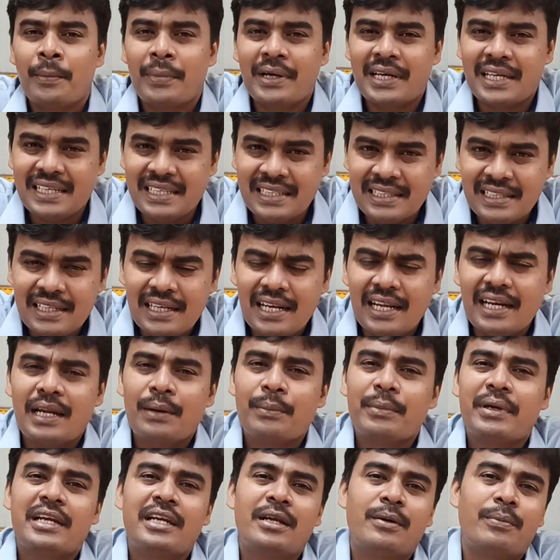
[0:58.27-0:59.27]
பட் இதில்
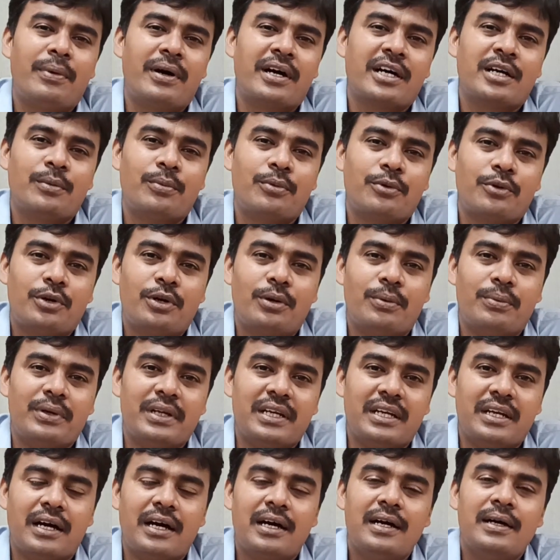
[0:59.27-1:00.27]
நம்ம என்ன பார்க்க போகிறோம்
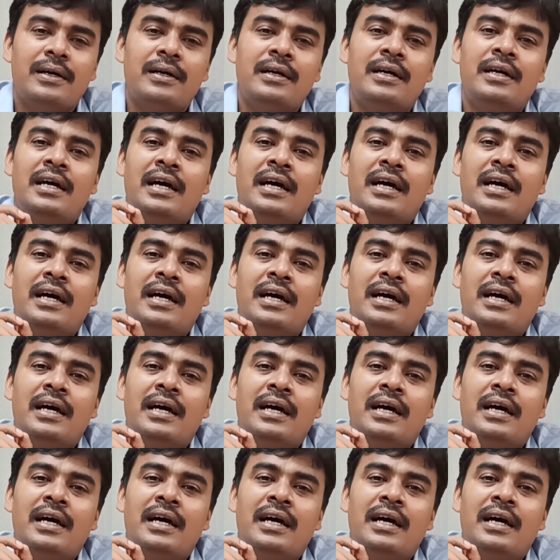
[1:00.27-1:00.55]
அப்படின்னா